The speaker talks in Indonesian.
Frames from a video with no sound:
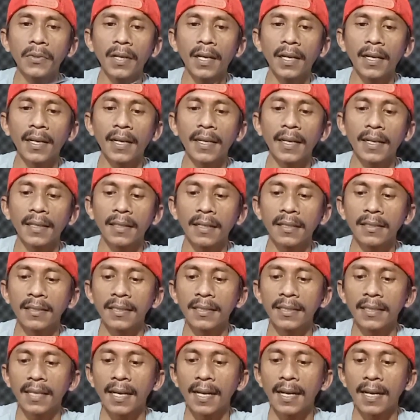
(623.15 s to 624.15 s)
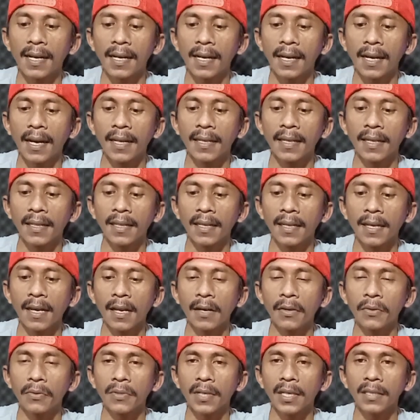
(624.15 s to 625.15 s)
karena yang tersisa hanya
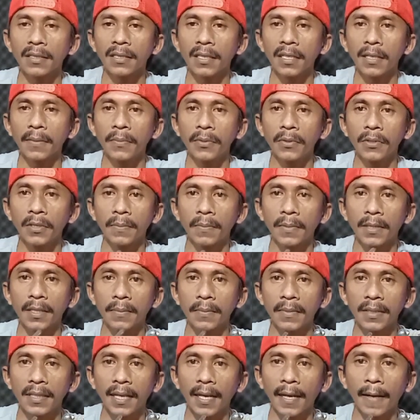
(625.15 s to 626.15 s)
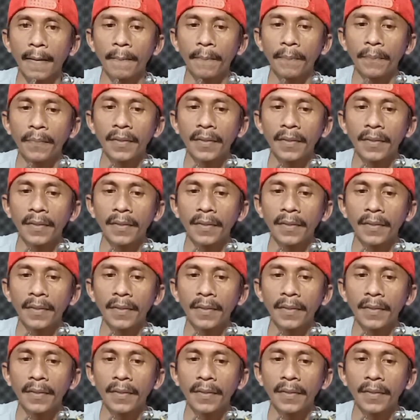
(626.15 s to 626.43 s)
tinggal ukuran 1000 teman-teman ya